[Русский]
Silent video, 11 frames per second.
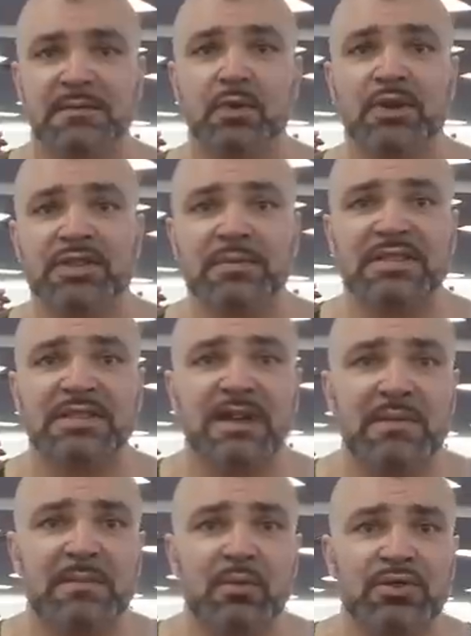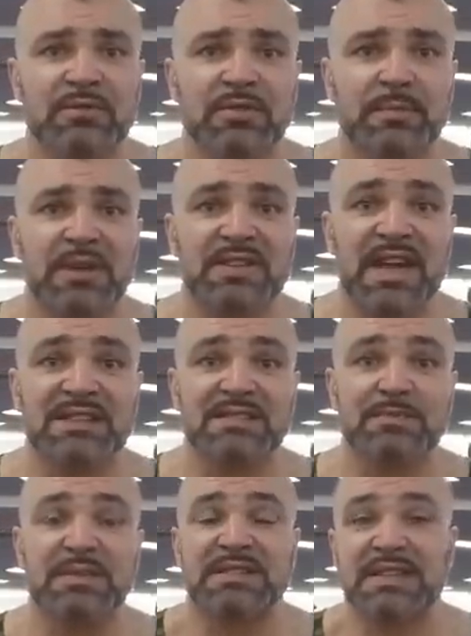Сегодня мы с вами будем выполнять
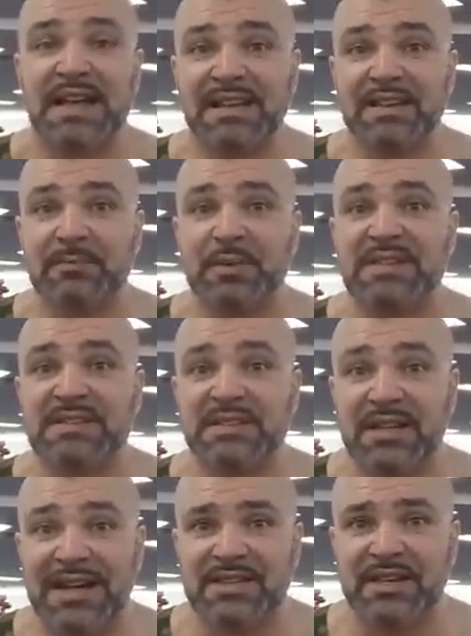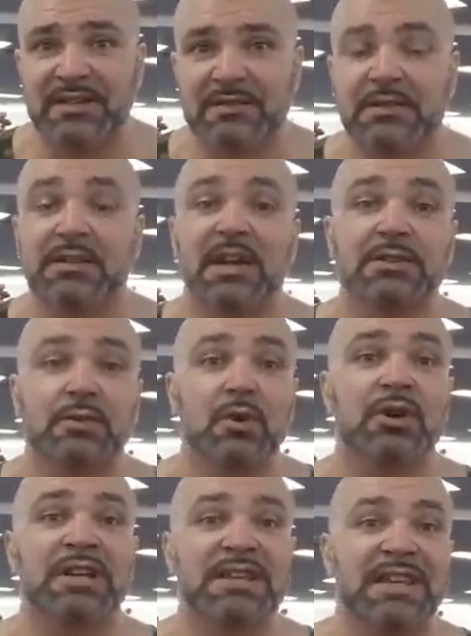специальные приседания,
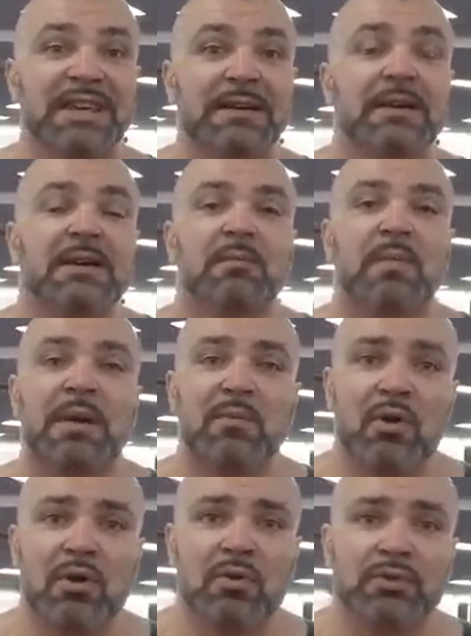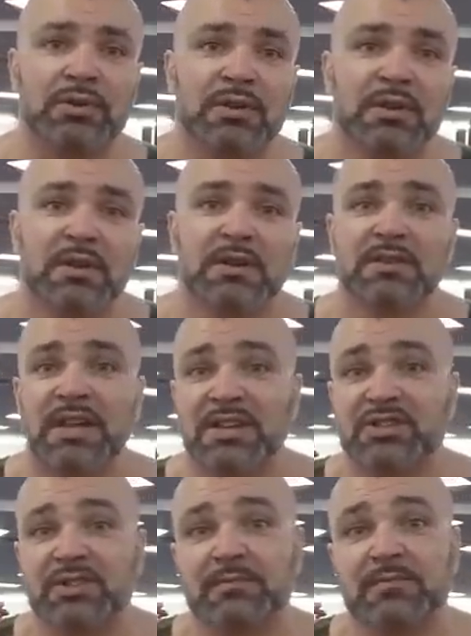которые помогут
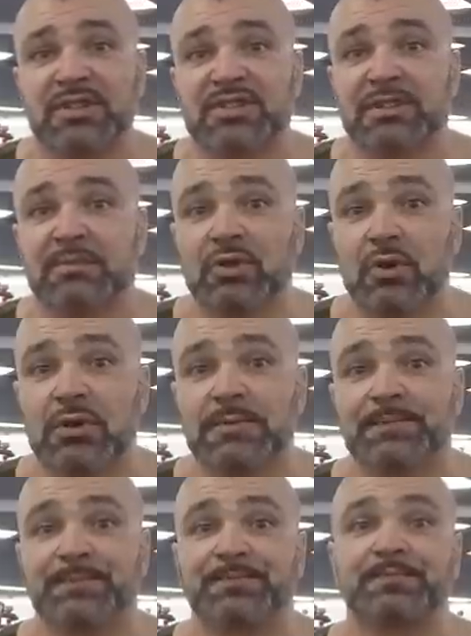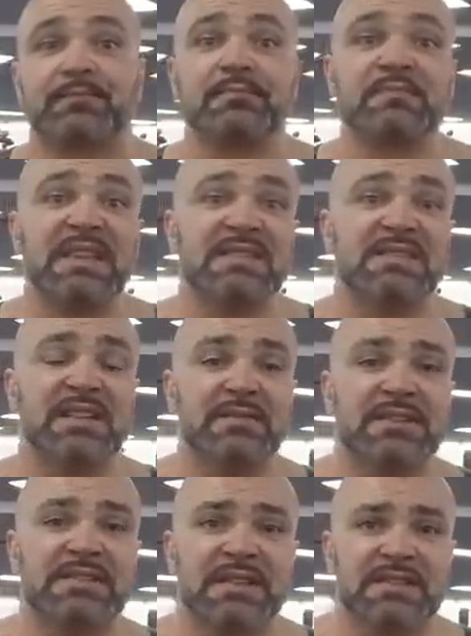нашим мышцам ног
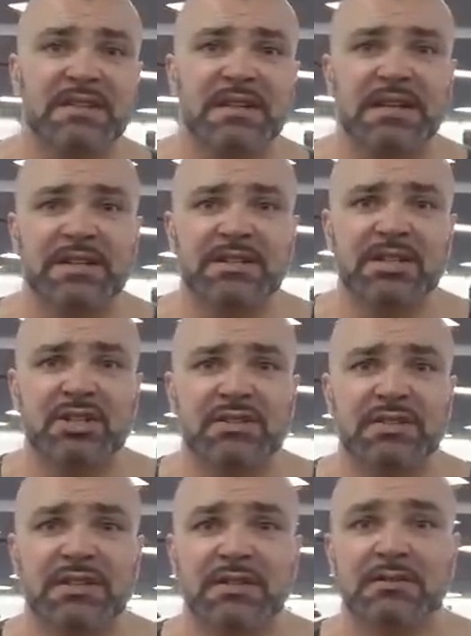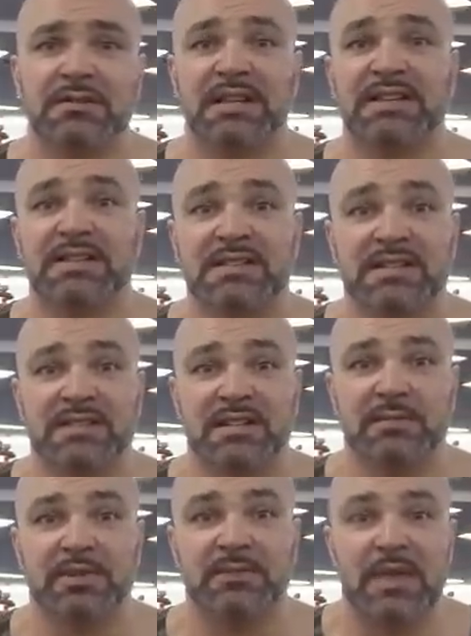становиться из гликолитических
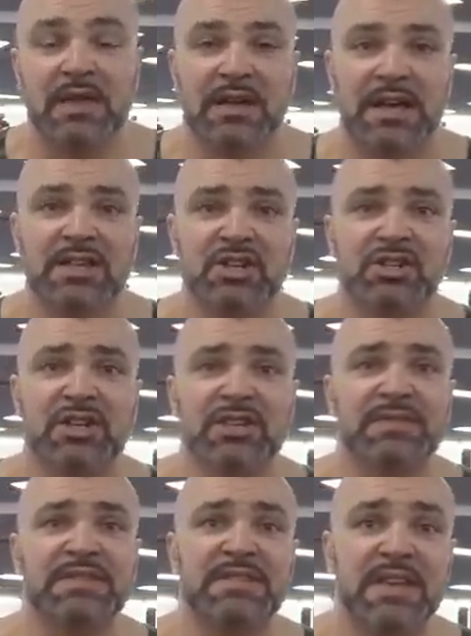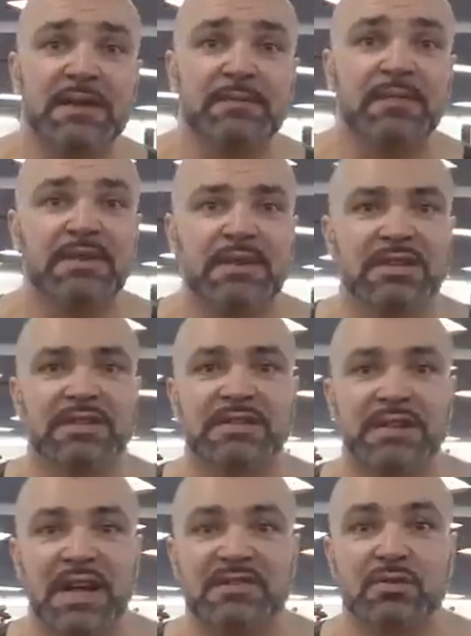окислительными. Конечно, не все и не
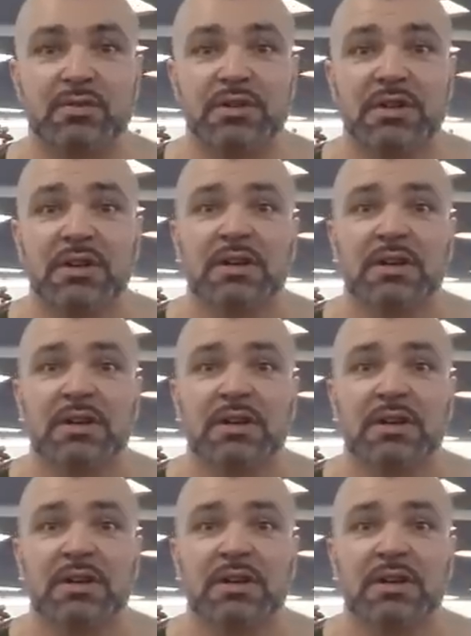сразу.